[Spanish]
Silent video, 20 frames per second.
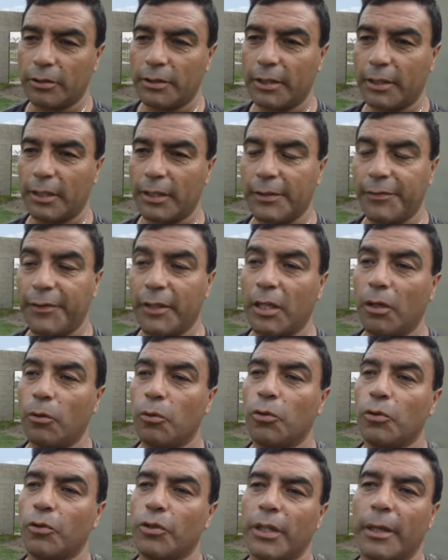se clasifica
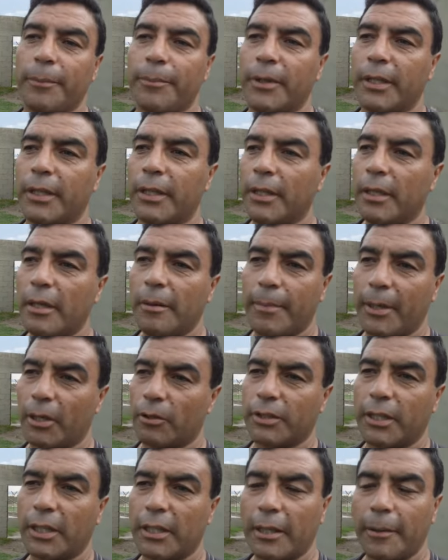uno y después para no estar